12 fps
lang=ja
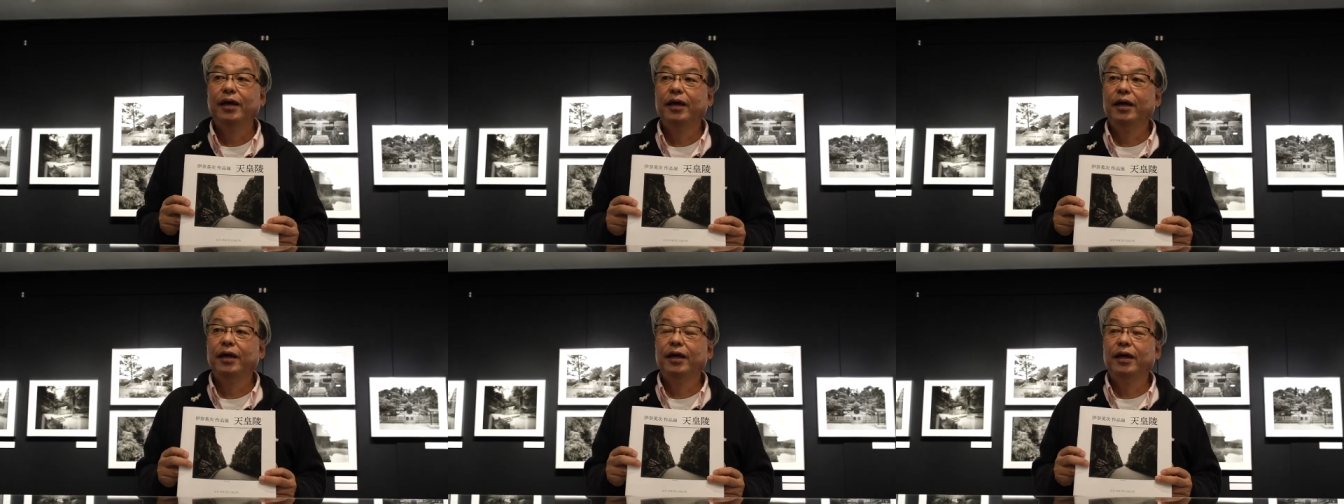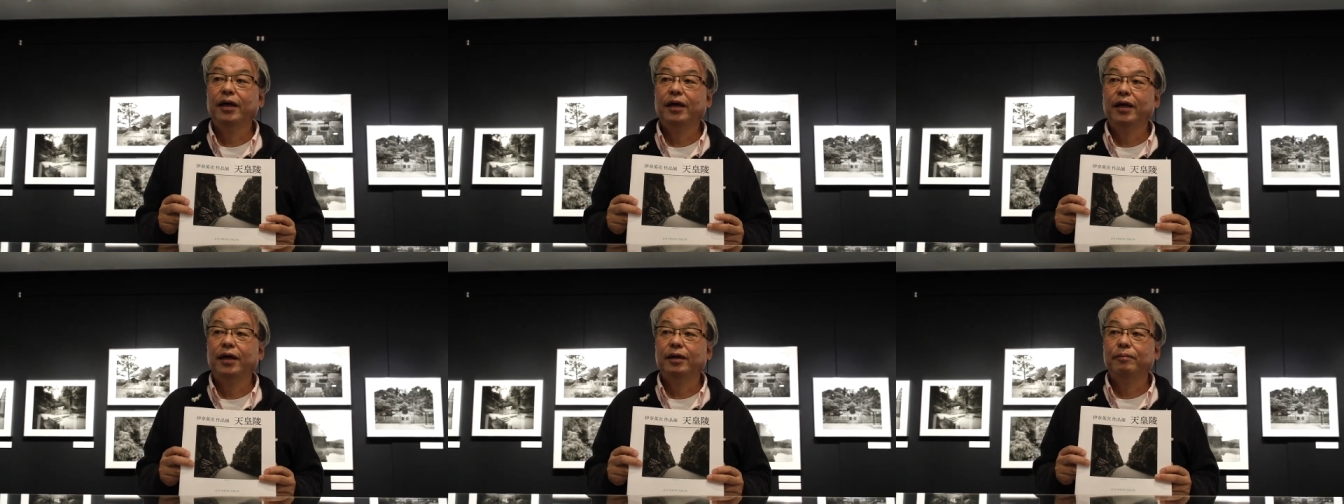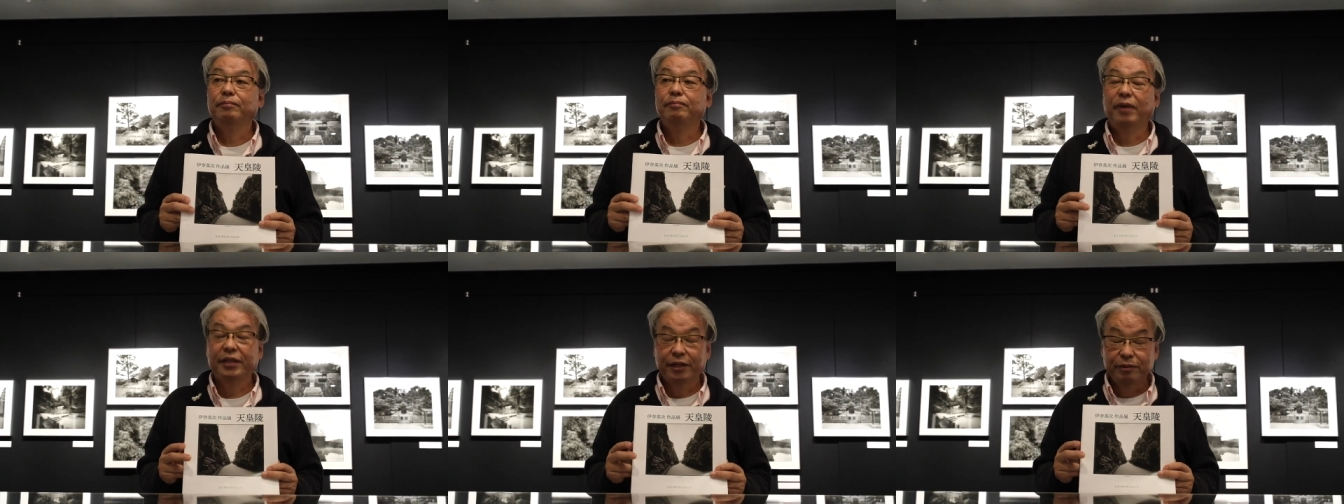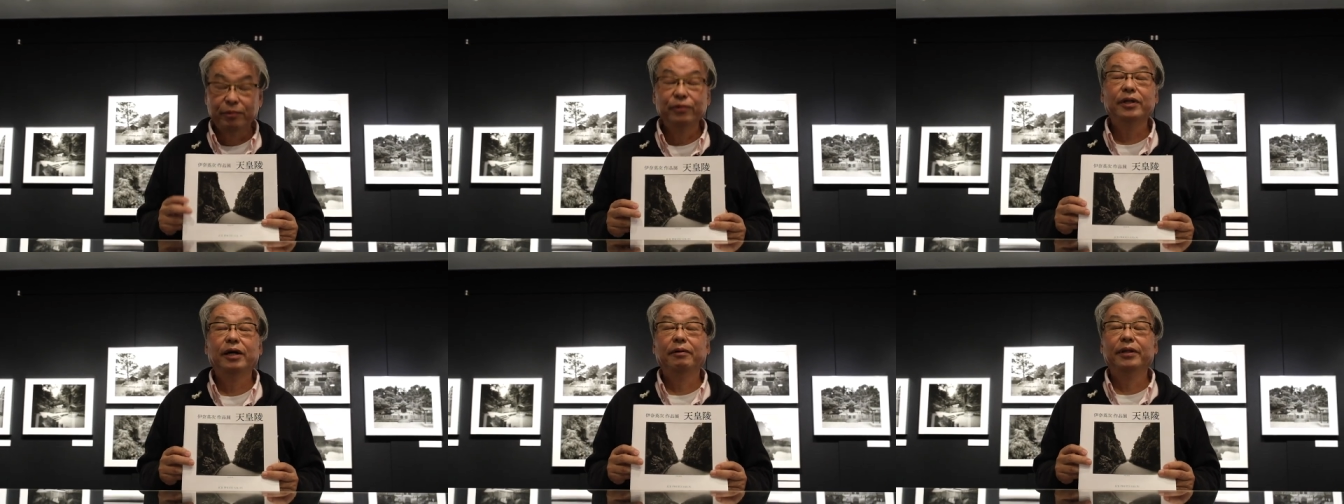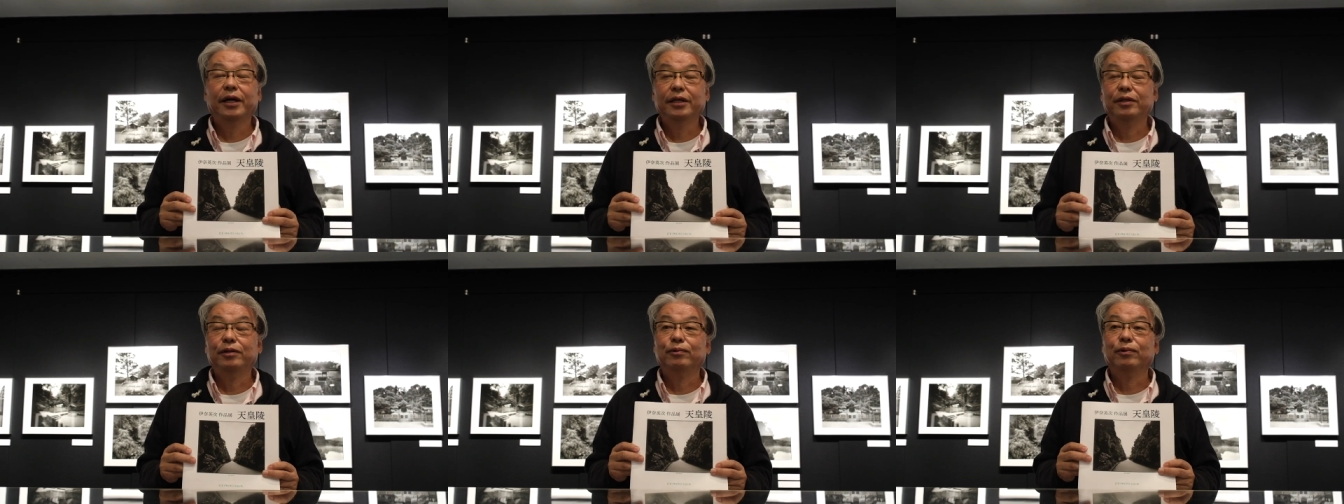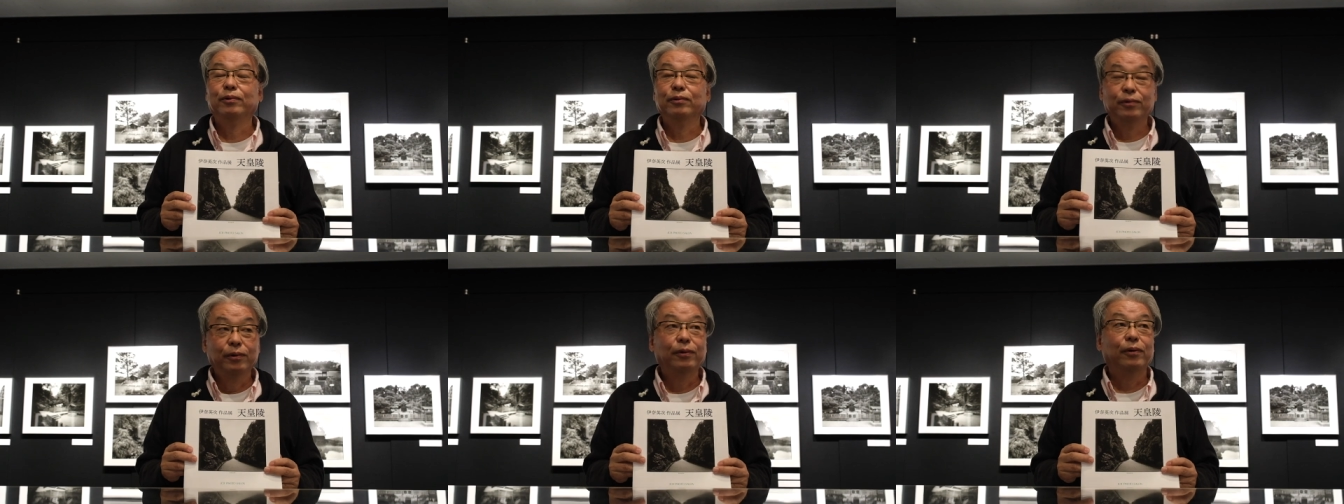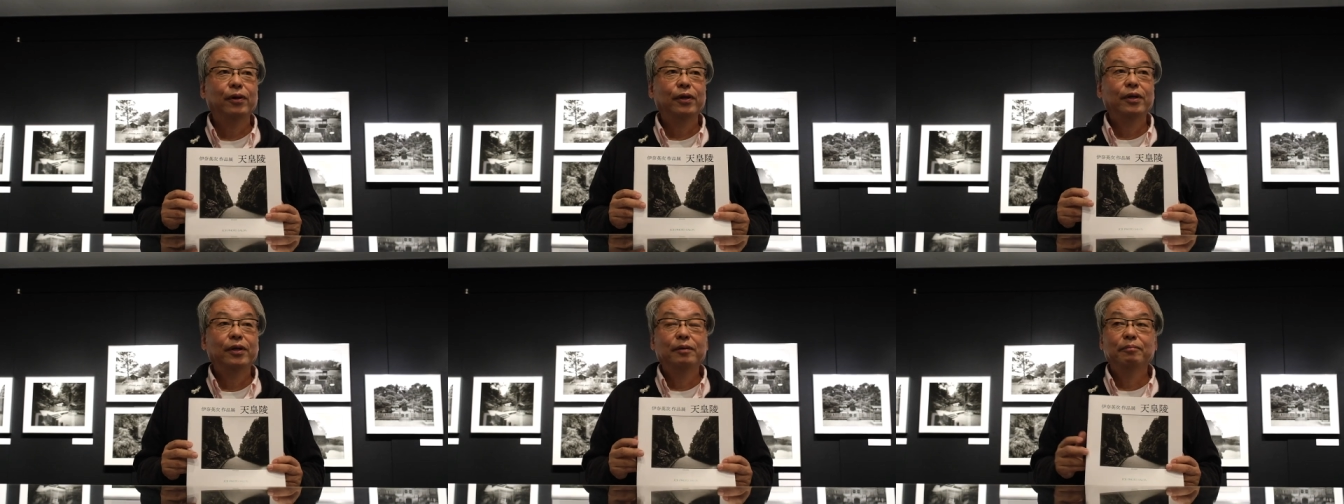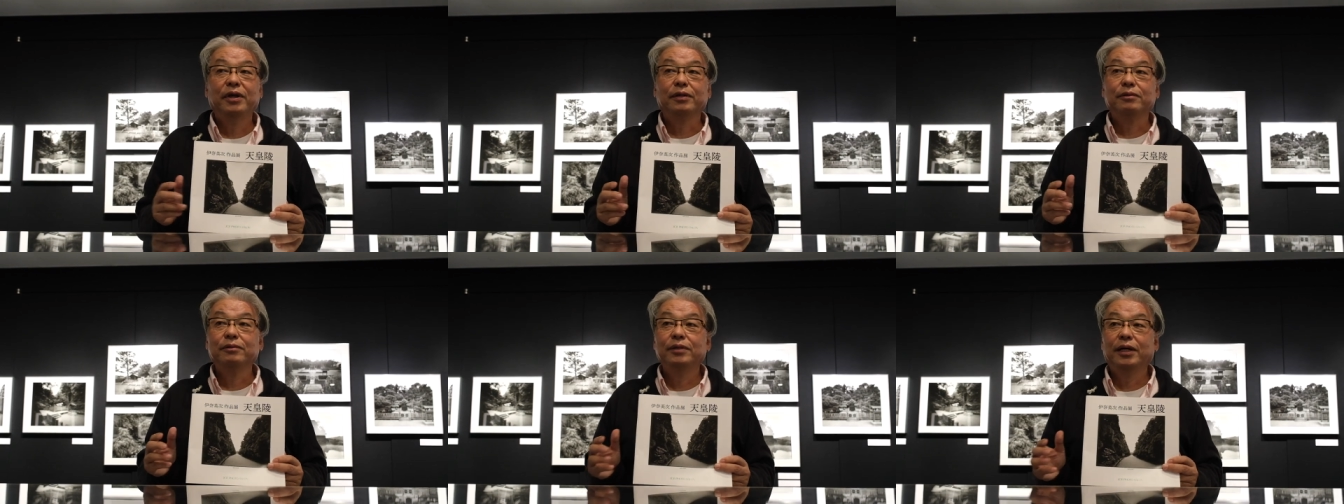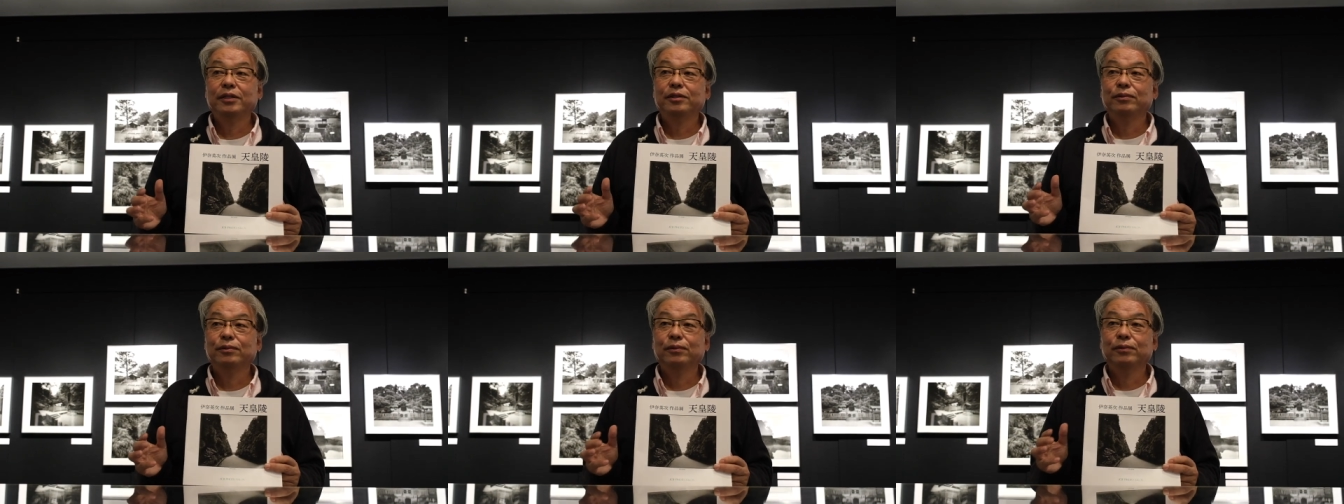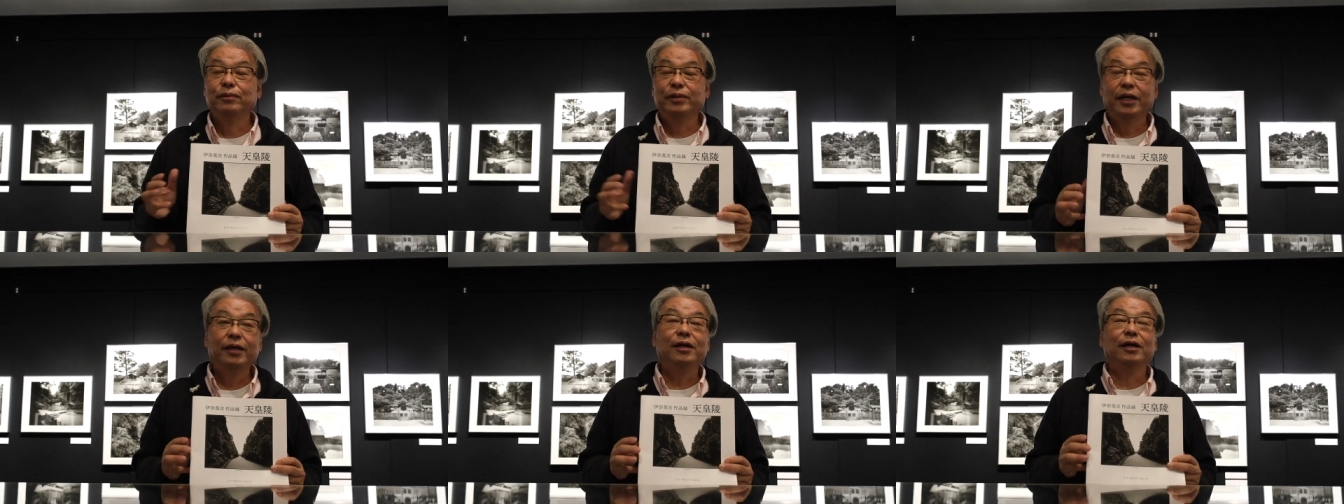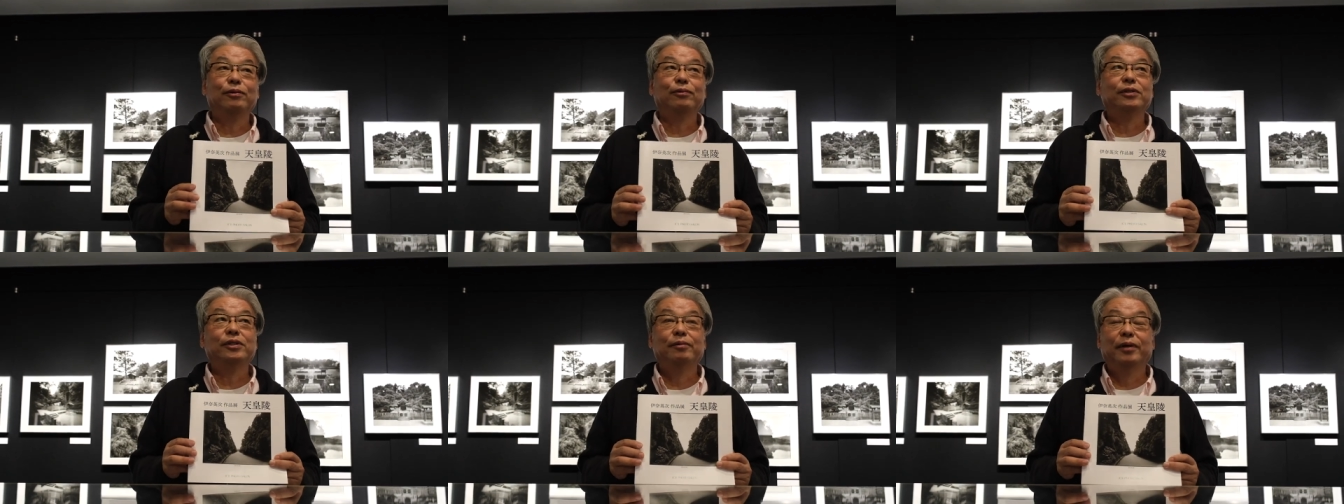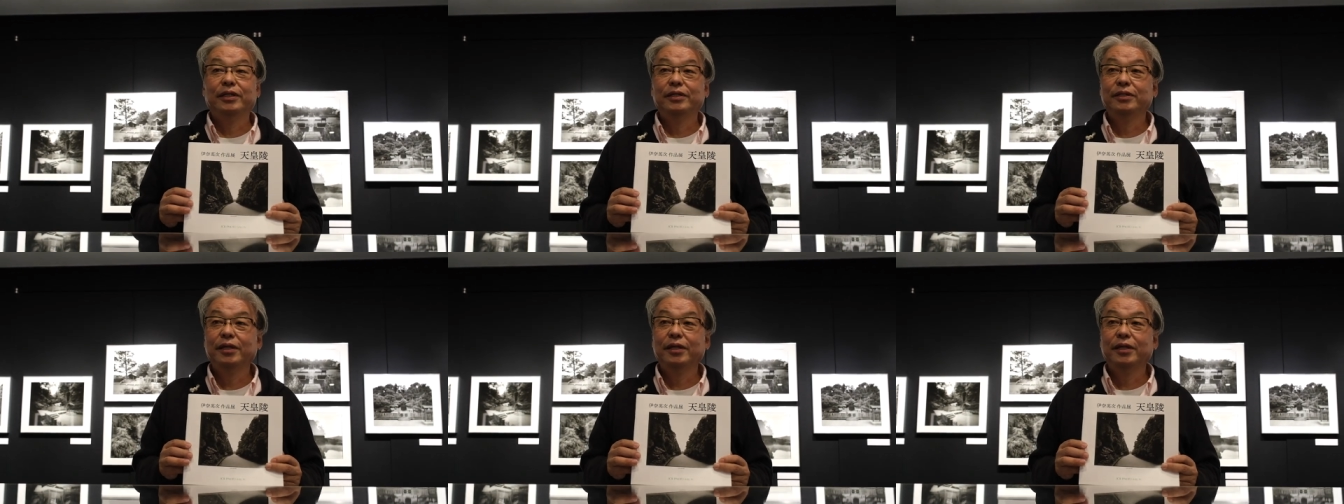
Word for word: えー、全く問題はないということと、まあ、宮内庁の見解としてはです